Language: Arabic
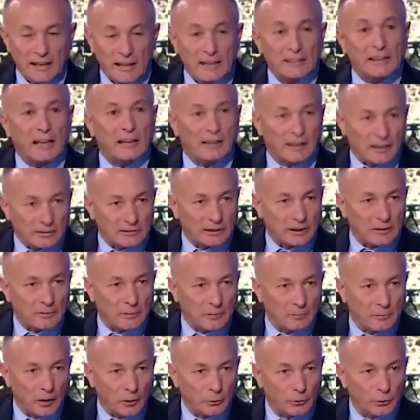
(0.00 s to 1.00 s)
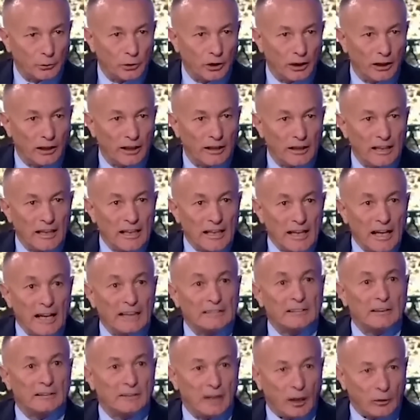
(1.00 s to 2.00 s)
هذا الخطر بالموضوع
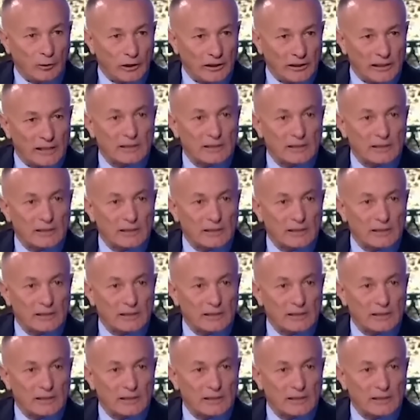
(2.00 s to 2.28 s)
هذه الدولة